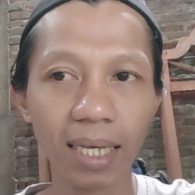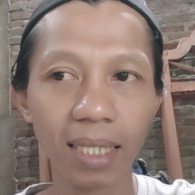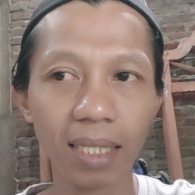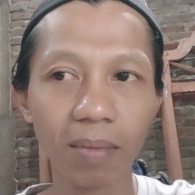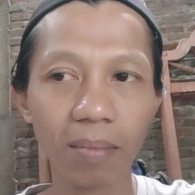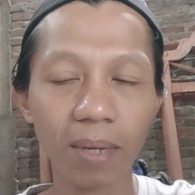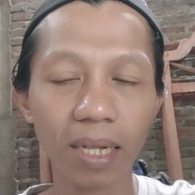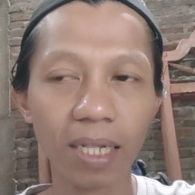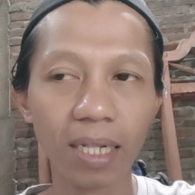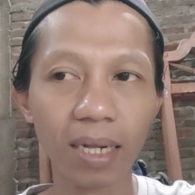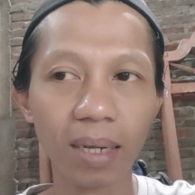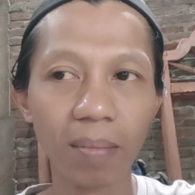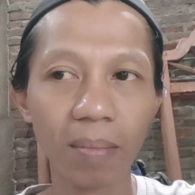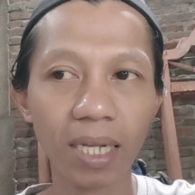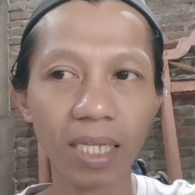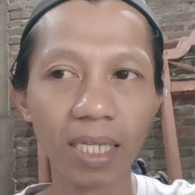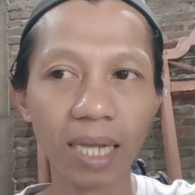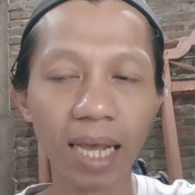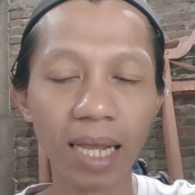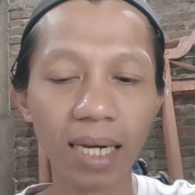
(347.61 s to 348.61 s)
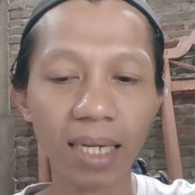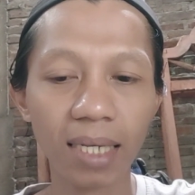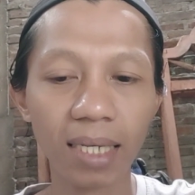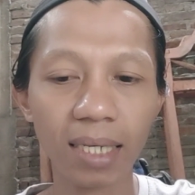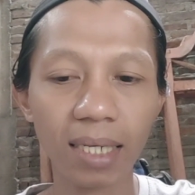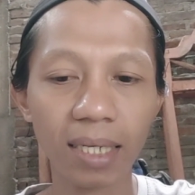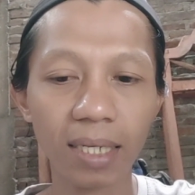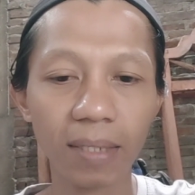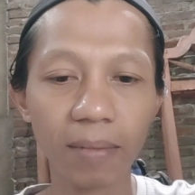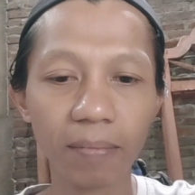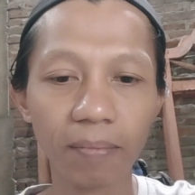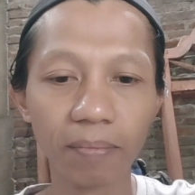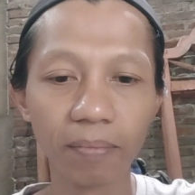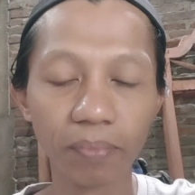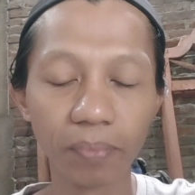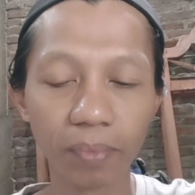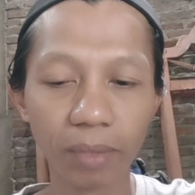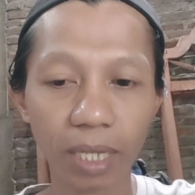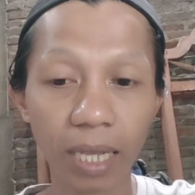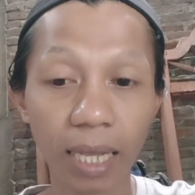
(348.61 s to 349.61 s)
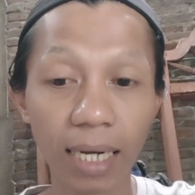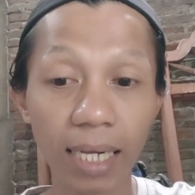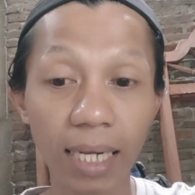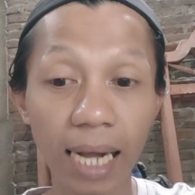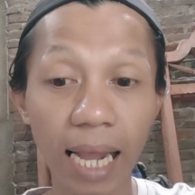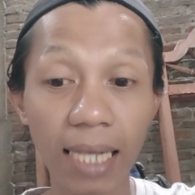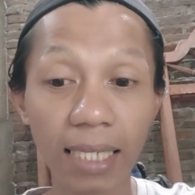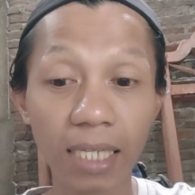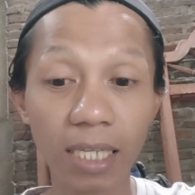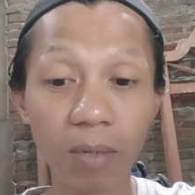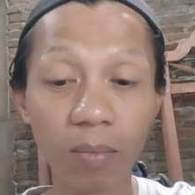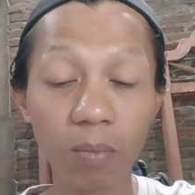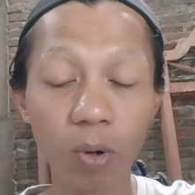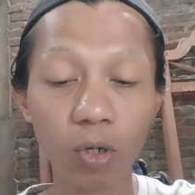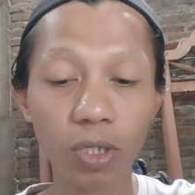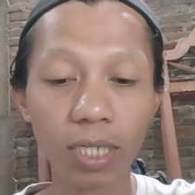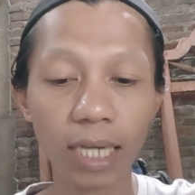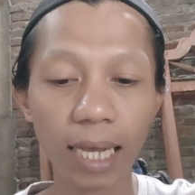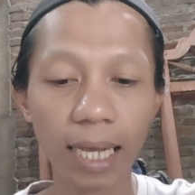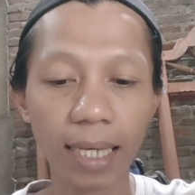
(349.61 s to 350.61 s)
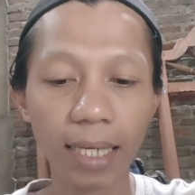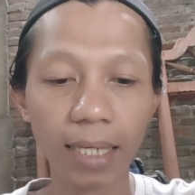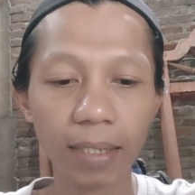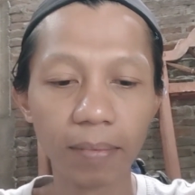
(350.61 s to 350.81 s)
tempatnya Mas Ari hari klasik bonsai